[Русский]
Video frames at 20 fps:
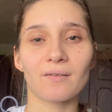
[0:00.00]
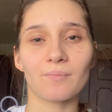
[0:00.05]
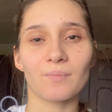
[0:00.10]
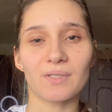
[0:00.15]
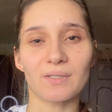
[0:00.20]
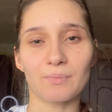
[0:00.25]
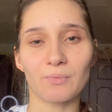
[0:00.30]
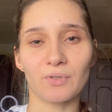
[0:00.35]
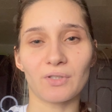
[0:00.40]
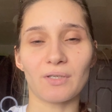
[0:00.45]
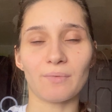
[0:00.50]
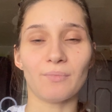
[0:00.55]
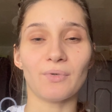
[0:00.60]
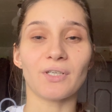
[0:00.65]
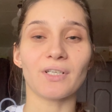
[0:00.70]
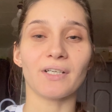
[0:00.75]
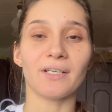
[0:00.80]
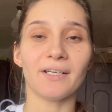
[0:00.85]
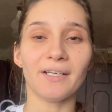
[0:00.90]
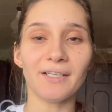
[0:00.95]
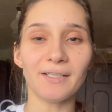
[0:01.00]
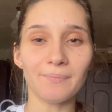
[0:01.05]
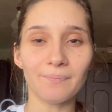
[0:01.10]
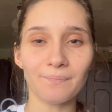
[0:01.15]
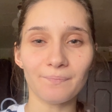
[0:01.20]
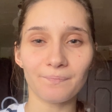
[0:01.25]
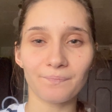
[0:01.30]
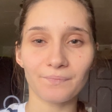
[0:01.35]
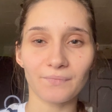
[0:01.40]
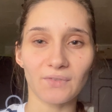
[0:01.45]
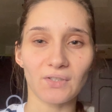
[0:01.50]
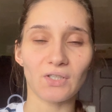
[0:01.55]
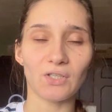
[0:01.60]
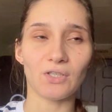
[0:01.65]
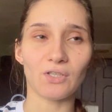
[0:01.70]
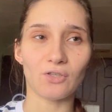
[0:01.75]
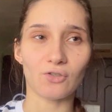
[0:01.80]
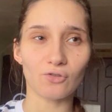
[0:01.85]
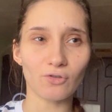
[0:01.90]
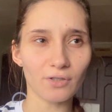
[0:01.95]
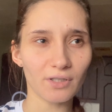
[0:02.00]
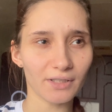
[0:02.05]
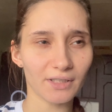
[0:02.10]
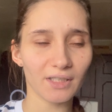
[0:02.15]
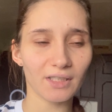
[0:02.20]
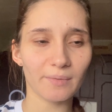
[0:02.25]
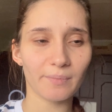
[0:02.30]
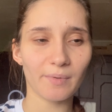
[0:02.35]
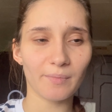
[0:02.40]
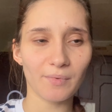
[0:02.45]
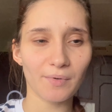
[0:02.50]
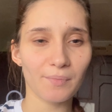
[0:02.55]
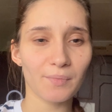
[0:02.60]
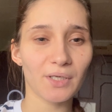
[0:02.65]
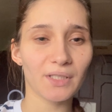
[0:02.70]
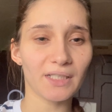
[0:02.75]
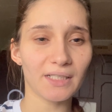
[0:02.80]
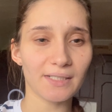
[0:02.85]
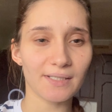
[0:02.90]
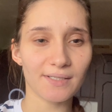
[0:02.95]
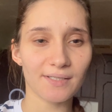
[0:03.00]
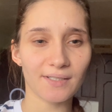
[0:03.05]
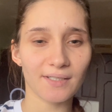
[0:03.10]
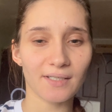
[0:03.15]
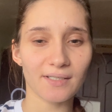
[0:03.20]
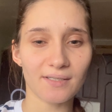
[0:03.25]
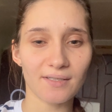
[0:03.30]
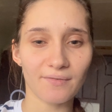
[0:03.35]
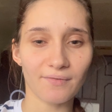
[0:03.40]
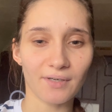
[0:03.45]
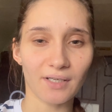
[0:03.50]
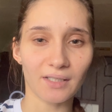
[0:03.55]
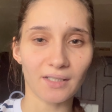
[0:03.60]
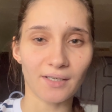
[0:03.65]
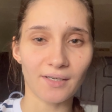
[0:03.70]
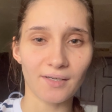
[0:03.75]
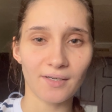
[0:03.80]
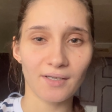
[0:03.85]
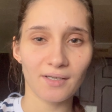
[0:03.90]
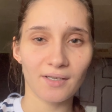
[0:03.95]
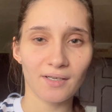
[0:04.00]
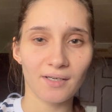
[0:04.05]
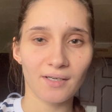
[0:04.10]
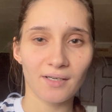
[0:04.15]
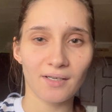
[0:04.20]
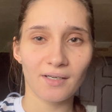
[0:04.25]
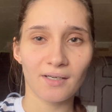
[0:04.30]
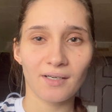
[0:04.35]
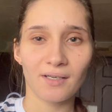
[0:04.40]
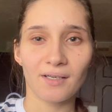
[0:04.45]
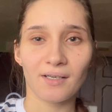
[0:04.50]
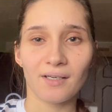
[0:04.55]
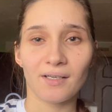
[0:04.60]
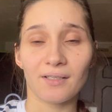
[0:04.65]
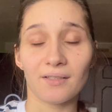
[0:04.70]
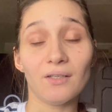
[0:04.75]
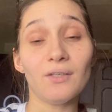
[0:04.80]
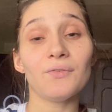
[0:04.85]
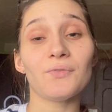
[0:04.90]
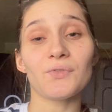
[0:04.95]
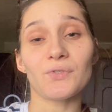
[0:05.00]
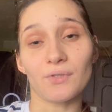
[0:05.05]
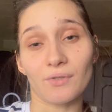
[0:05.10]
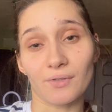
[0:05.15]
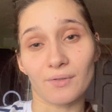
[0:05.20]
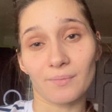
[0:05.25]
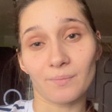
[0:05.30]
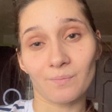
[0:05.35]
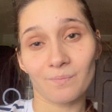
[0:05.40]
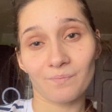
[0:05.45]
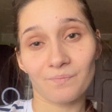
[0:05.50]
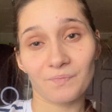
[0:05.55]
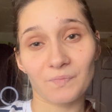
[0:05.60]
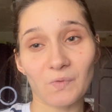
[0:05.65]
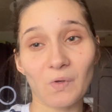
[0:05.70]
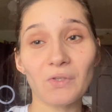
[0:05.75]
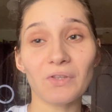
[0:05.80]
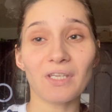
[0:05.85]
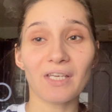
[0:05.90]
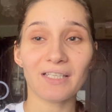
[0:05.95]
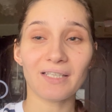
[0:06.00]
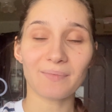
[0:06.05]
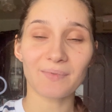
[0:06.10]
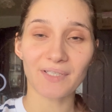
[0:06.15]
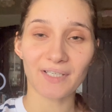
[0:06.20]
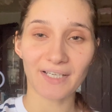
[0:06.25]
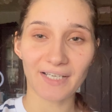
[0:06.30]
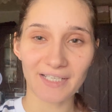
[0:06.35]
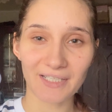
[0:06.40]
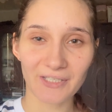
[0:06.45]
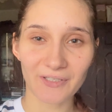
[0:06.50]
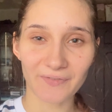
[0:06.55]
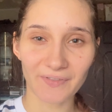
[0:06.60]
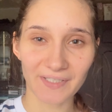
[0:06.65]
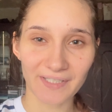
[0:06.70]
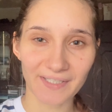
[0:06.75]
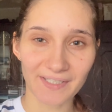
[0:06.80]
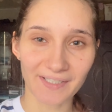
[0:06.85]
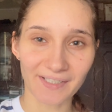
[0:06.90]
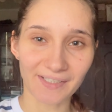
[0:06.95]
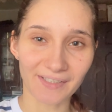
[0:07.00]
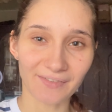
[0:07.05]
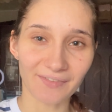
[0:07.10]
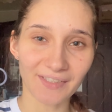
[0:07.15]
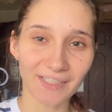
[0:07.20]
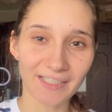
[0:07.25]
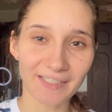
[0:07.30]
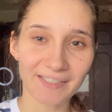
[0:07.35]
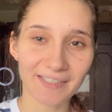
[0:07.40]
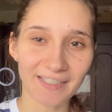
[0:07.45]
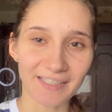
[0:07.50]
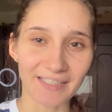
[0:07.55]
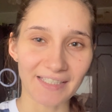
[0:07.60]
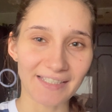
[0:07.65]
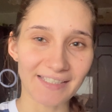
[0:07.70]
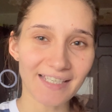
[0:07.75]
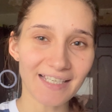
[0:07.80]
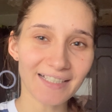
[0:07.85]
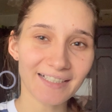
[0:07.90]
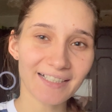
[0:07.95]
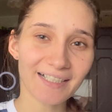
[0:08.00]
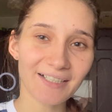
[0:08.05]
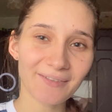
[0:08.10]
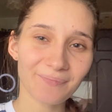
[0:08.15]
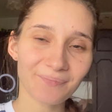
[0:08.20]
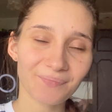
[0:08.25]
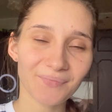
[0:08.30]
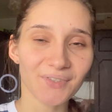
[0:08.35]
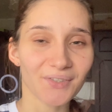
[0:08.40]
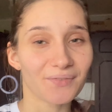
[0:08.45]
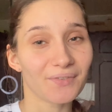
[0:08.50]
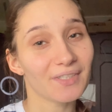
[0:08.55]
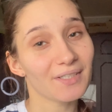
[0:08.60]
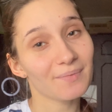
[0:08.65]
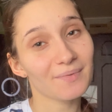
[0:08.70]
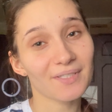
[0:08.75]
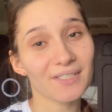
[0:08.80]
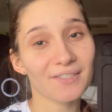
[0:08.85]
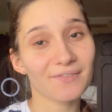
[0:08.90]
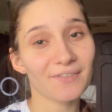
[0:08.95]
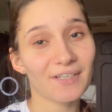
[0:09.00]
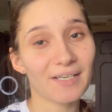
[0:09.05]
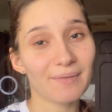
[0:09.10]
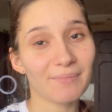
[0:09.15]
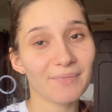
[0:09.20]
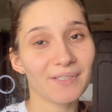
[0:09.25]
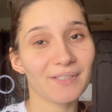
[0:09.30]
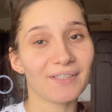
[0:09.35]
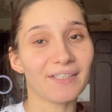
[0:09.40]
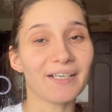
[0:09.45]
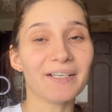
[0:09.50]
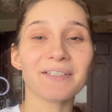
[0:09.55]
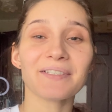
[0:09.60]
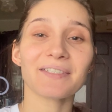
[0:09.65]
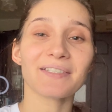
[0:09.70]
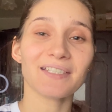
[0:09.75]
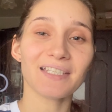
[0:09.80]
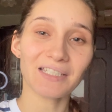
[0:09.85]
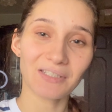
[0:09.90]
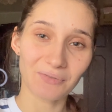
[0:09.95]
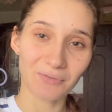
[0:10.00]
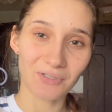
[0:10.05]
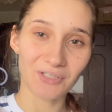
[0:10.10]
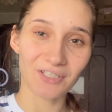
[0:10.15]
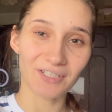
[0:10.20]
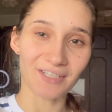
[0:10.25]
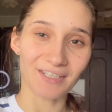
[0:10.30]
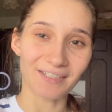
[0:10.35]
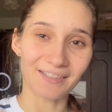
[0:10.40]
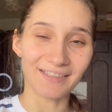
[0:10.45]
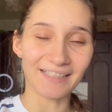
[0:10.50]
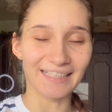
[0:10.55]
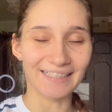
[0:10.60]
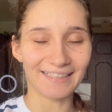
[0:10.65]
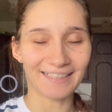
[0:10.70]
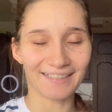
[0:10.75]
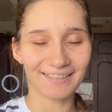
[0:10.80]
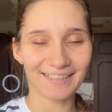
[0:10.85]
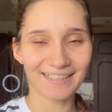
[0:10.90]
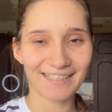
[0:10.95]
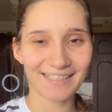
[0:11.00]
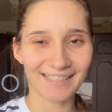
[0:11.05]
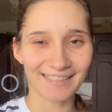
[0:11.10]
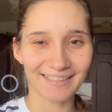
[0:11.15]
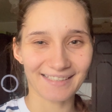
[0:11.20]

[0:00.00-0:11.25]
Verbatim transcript: посмотрим ЭКГ, и еще какие-то, по-моему, анализы я сдавала. Ну и все. Вот на этом заканчивается 12 неделька. Увидимся с вами на следующей, на 13